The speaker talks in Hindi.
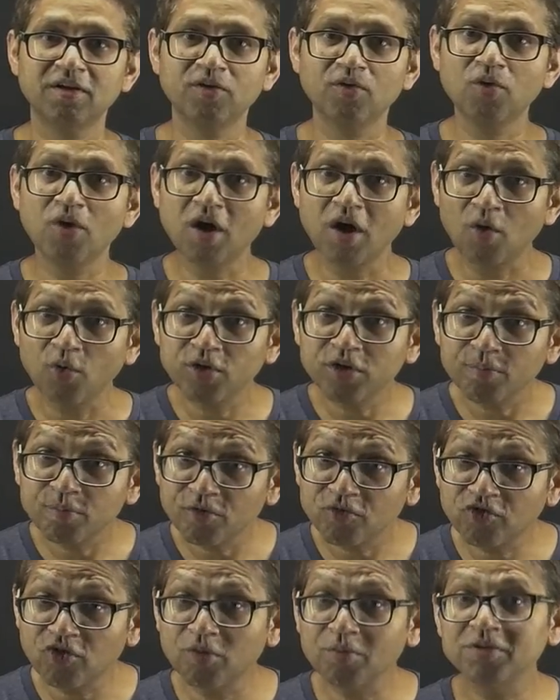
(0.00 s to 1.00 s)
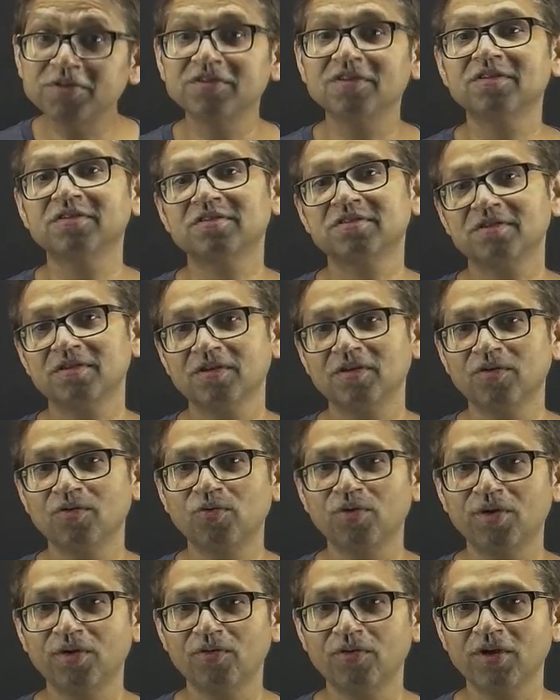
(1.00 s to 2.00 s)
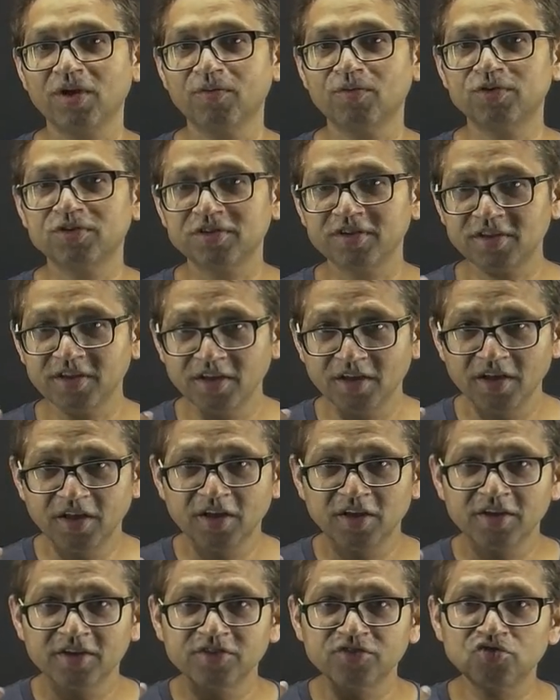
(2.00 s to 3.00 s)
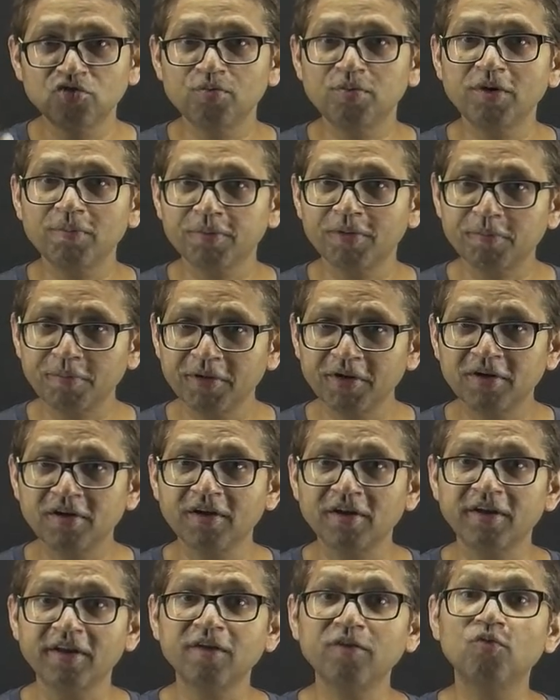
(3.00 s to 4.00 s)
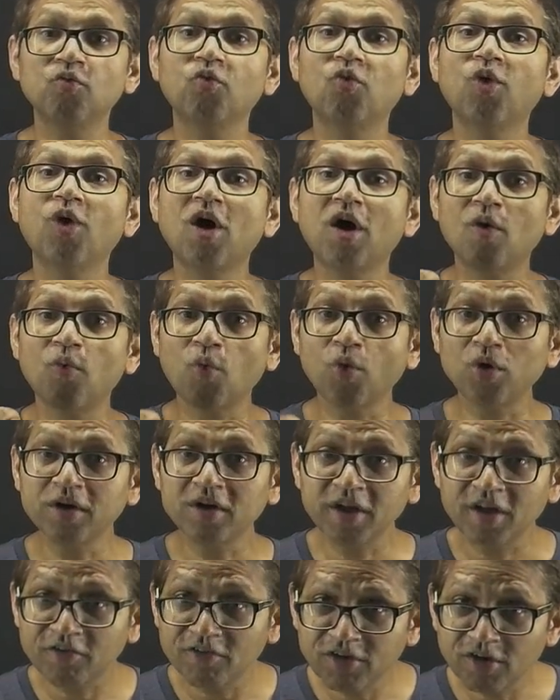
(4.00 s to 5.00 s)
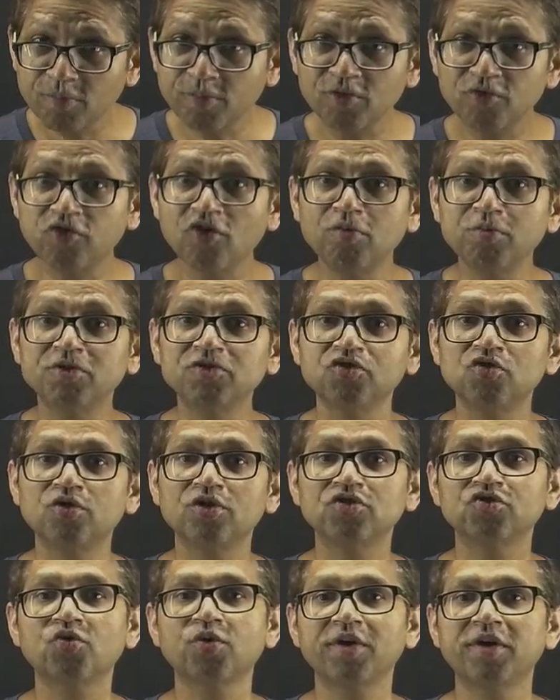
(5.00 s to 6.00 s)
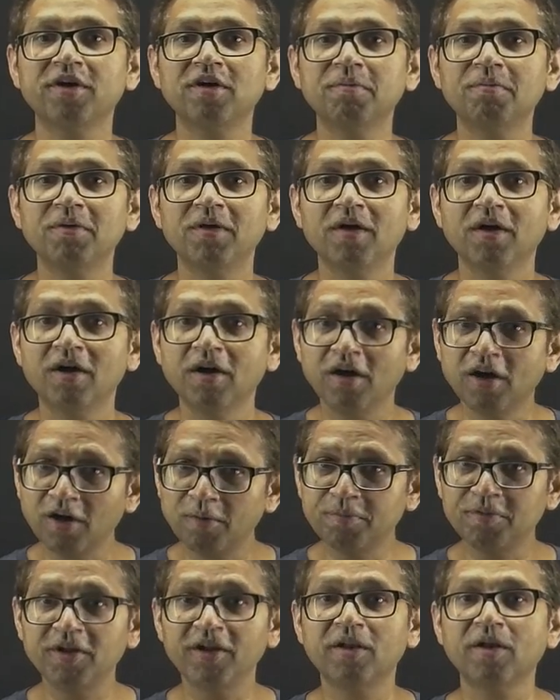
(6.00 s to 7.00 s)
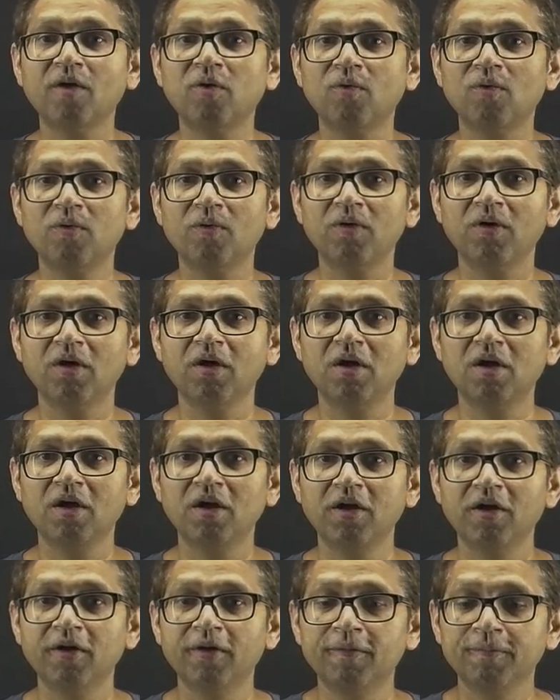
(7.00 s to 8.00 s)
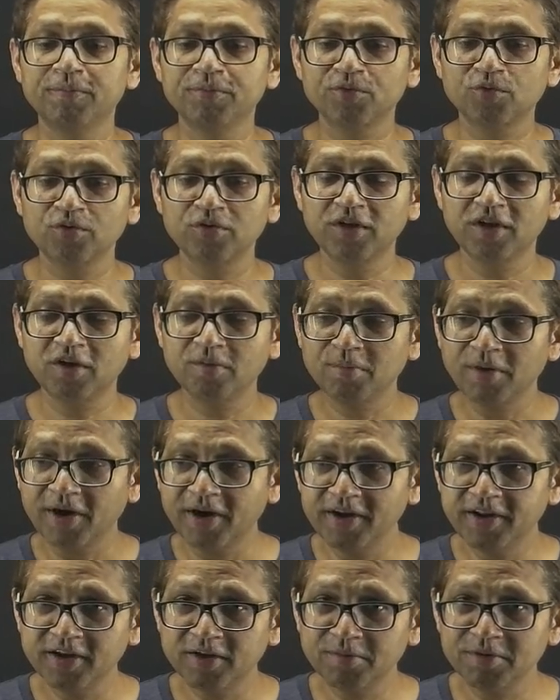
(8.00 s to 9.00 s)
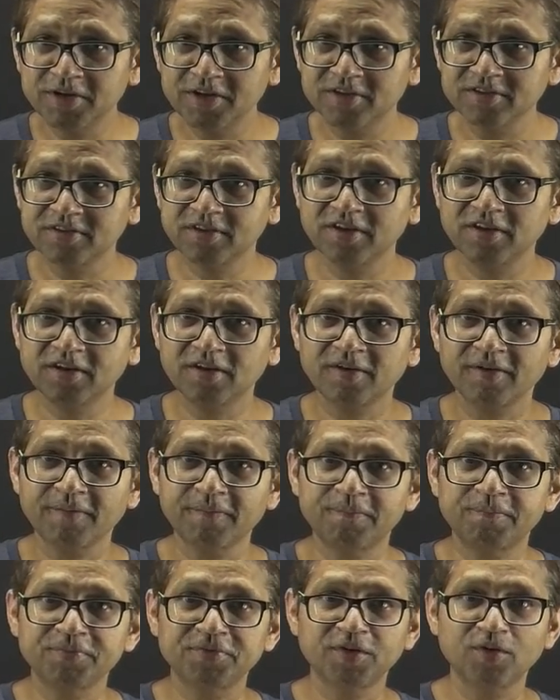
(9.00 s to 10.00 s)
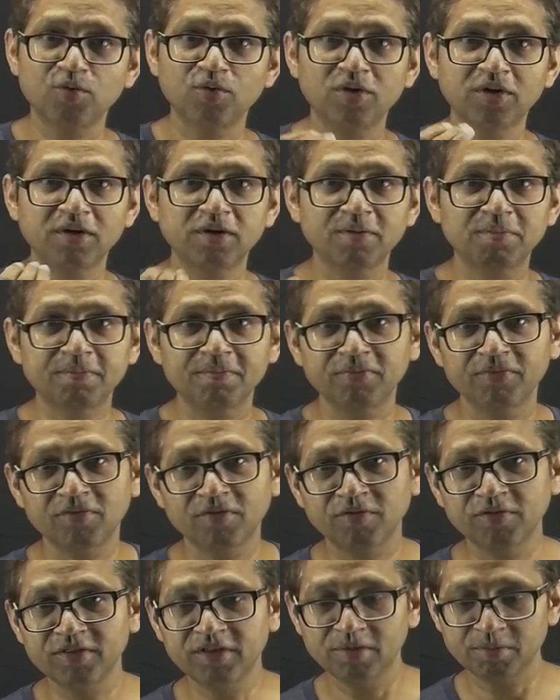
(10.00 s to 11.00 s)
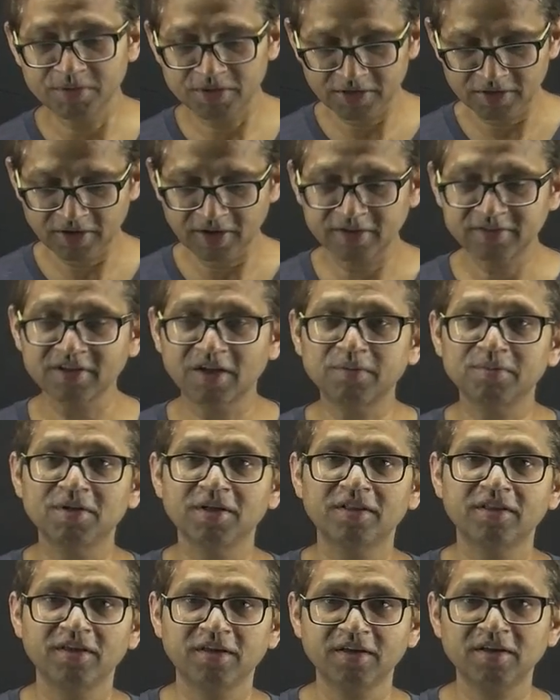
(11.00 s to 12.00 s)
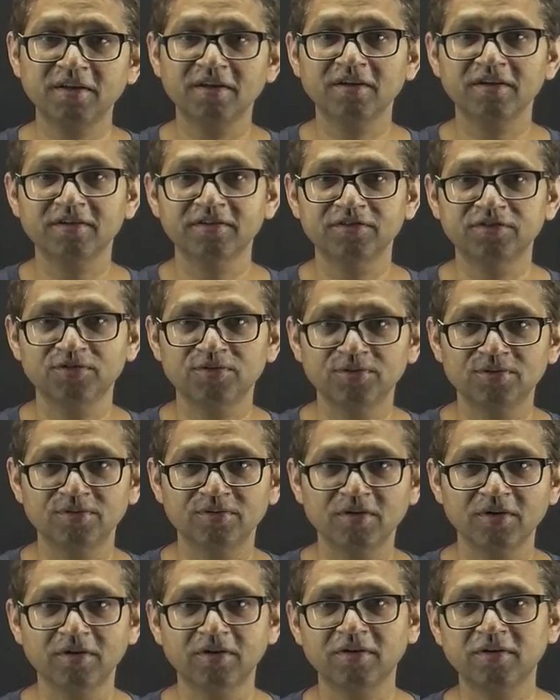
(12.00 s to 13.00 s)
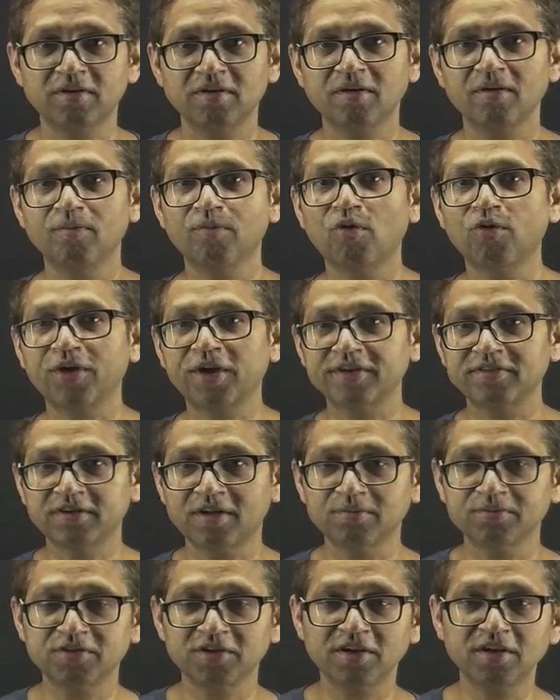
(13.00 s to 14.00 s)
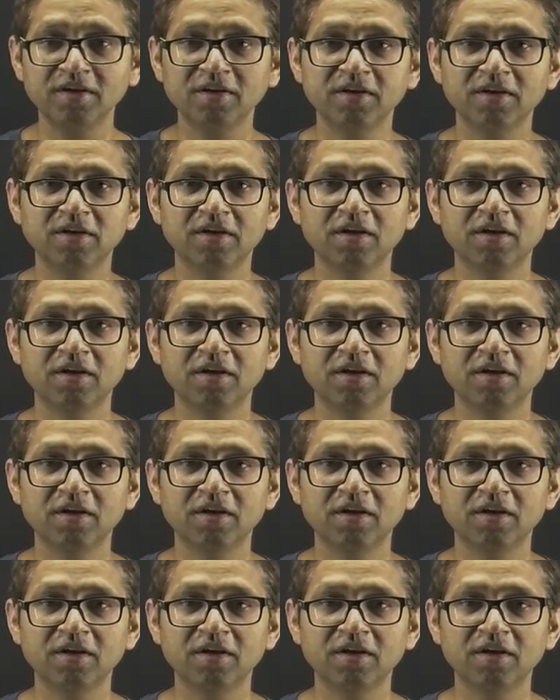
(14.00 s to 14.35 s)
यू नो हाउ योर परफॉर्मेंस इज गोइंग ऑन आई वुड से जो भी आप प्रिपेयर कर रहे हैं वो हाउ वॉट लेवल ऑफ परफॉर्मेंस यू आर शोइंग अप अप टिल नाउ तो देखिए मैं आइडिया में जैसे यू you नो know, अगर आप विद्यामंत्री का एग्ज़ाम देते हैं जो मॉक uh, एग्ज़ाम्स हैं